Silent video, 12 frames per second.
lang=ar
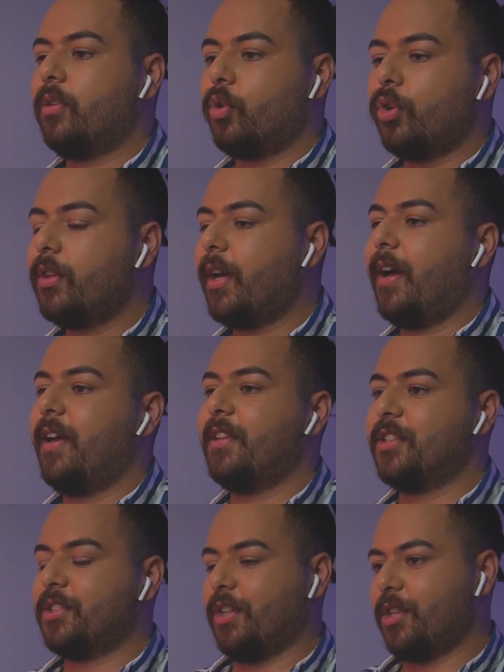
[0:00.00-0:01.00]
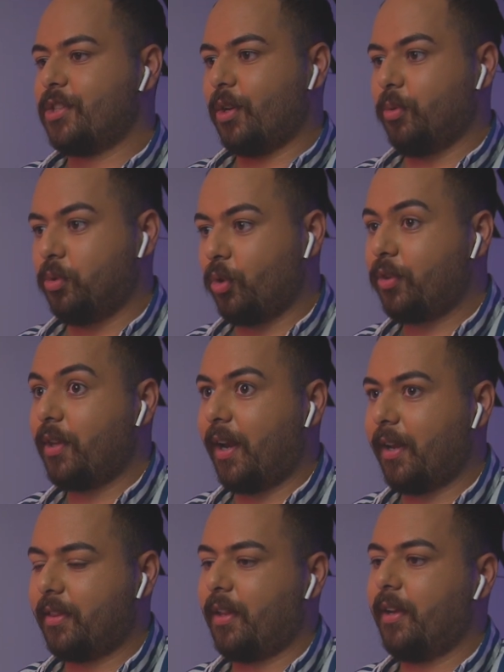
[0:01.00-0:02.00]
ترد على هذا الشخص او ترد
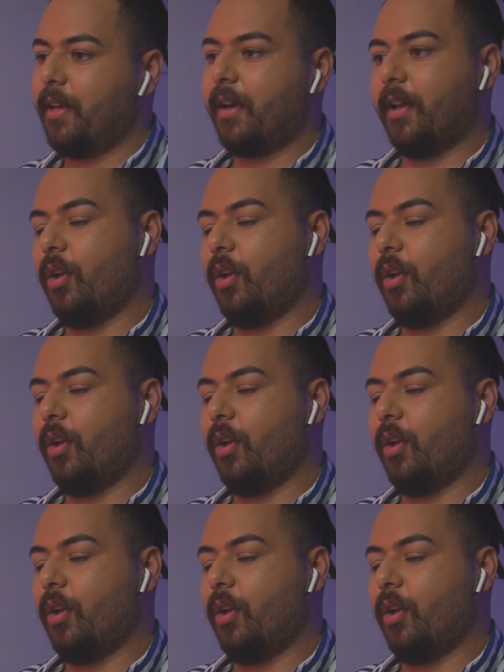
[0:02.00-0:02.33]
على التعليق